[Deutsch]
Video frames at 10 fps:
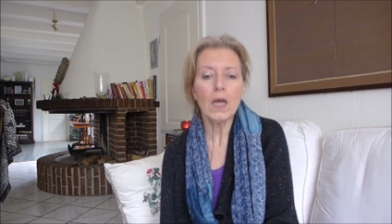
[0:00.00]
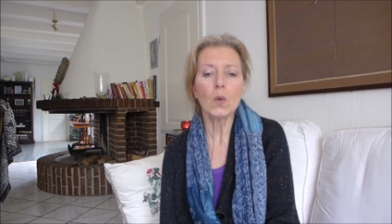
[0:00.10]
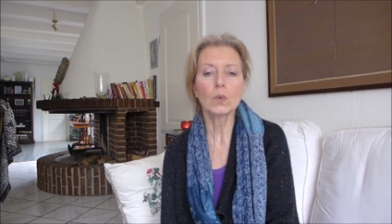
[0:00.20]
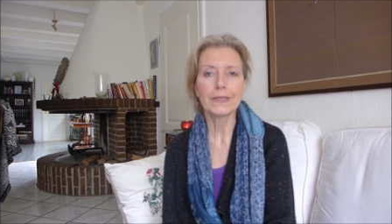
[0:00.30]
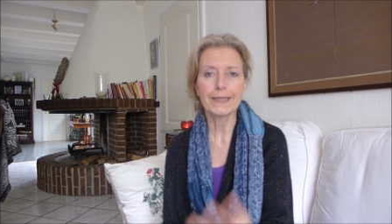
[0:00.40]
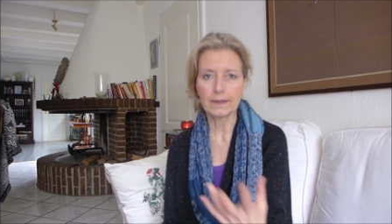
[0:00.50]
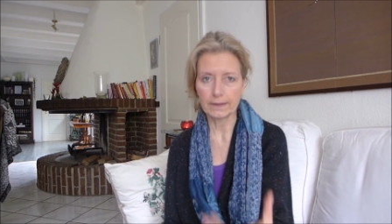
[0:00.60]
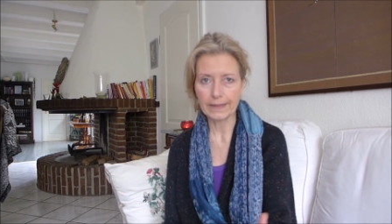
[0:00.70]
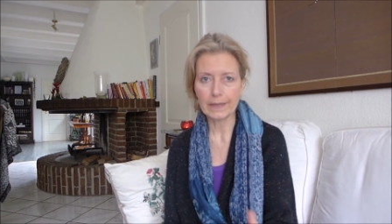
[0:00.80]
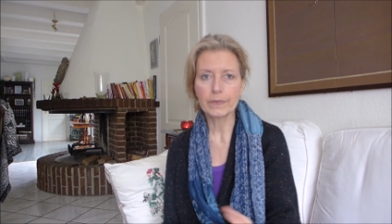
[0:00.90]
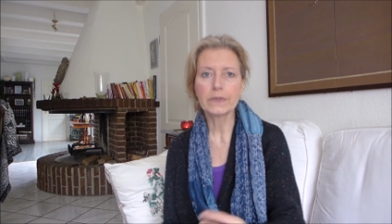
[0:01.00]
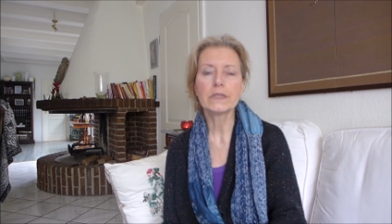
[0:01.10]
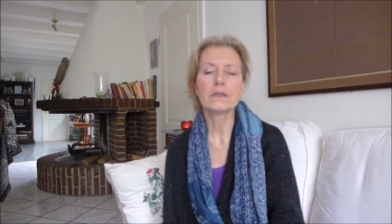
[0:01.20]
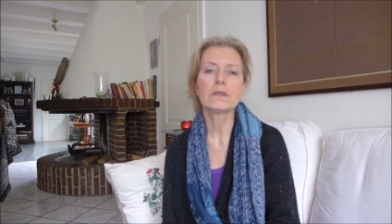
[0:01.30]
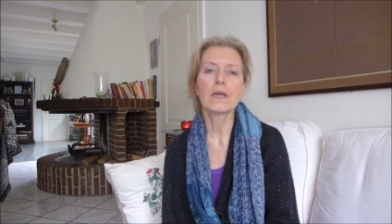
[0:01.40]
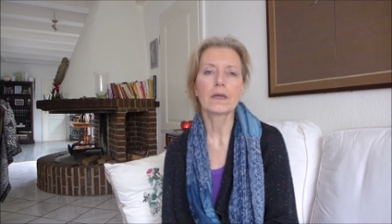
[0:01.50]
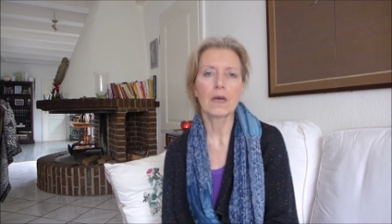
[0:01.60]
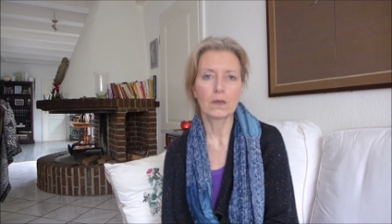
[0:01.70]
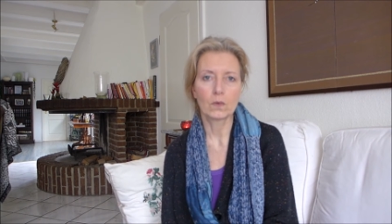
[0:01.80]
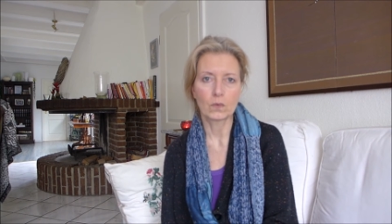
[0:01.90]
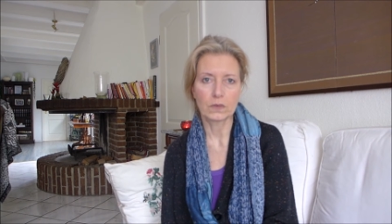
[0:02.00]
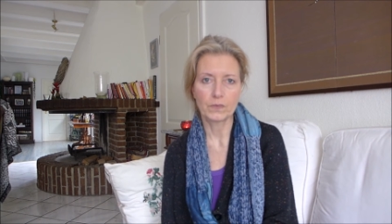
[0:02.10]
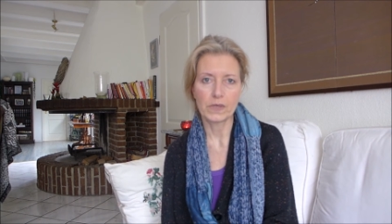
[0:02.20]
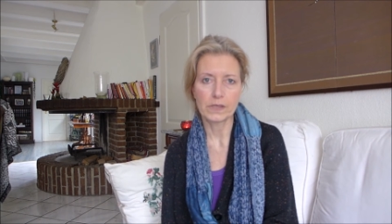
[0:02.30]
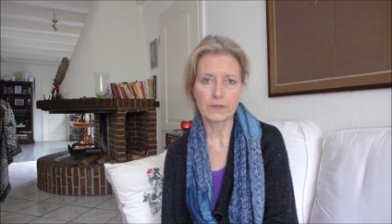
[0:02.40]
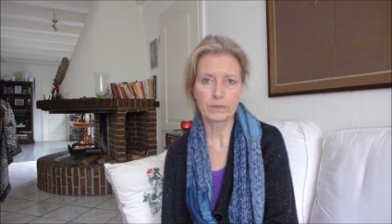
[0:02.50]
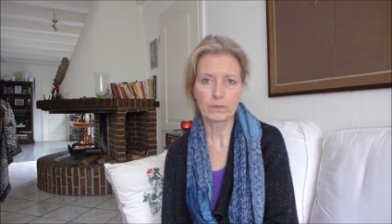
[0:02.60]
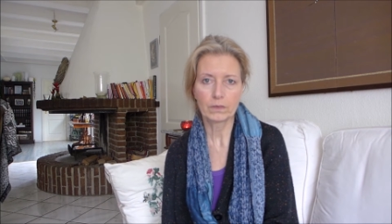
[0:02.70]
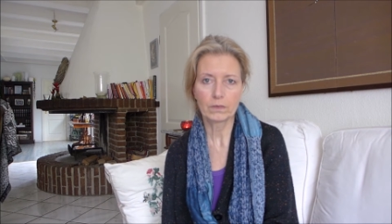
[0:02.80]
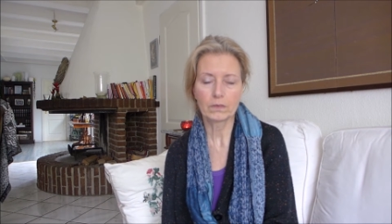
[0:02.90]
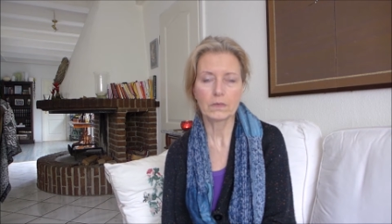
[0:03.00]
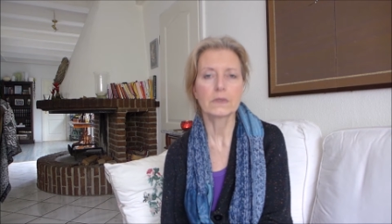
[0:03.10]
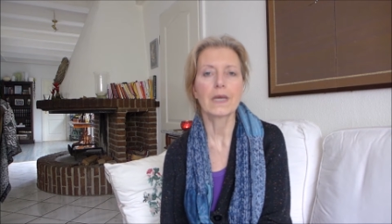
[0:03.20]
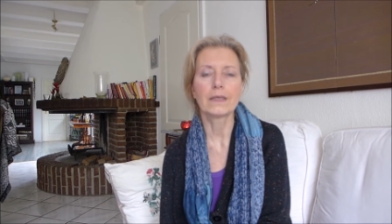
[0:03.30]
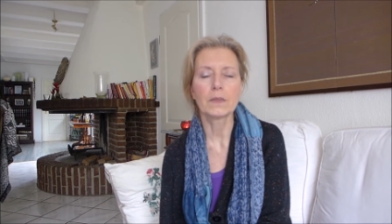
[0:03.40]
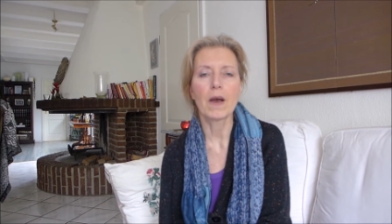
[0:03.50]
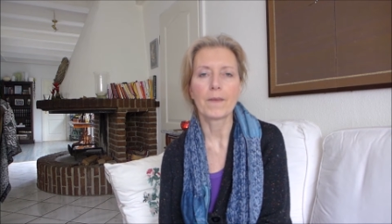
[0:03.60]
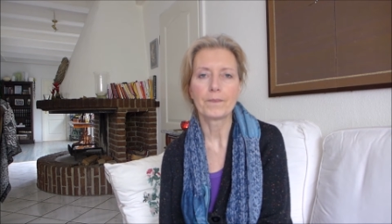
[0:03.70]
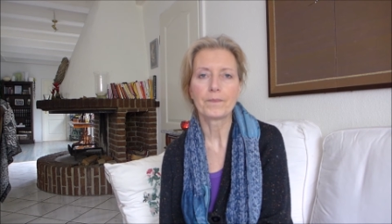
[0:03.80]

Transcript: Und ich liebe dieses Erkrankungsbild. Das kann ich machen